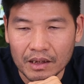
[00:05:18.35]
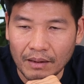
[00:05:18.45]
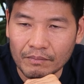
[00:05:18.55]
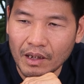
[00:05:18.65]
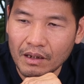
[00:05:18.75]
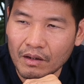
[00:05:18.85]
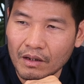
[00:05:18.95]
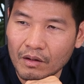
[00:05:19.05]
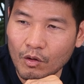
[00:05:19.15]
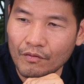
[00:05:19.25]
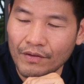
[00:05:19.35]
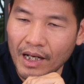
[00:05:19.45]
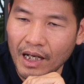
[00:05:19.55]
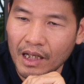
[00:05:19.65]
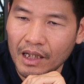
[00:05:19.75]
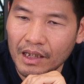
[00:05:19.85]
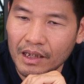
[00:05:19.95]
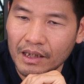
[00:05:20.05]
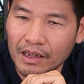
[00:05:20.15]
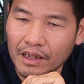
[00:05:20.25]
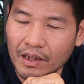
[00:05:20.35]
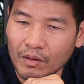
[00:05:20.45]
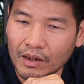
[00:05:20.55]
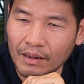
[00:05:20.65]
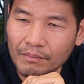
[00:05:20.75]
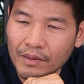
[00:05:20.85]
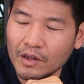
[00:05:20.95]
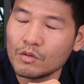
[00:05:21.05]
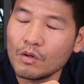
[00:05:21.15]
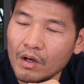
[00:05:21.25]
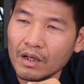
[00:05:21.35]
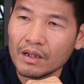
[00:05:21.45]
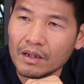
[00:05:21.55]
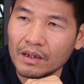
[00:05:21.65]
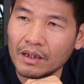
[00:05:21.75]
tam thất uh, ruột vàng uh, ruột tím ở Trung Quốc.